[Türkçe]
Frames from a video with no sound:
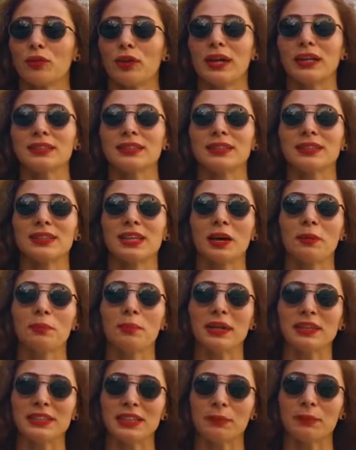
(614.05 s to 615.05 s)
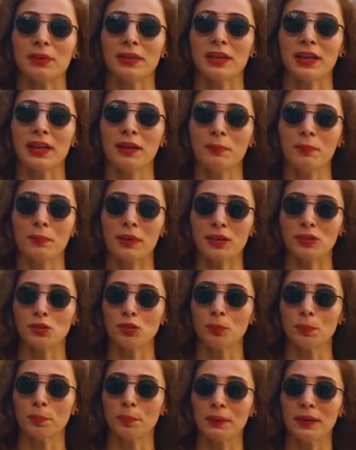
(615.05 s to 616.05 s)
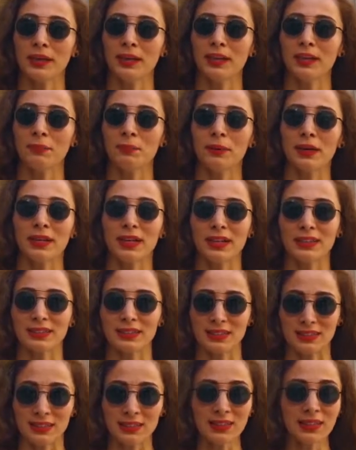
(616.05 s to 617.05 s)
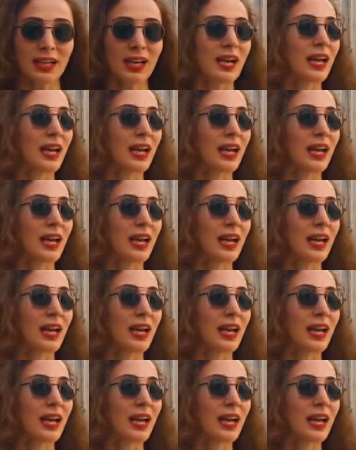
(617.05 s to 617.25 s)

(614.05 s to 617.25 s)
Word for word: Fransiskan mezhebine mensup bir manastır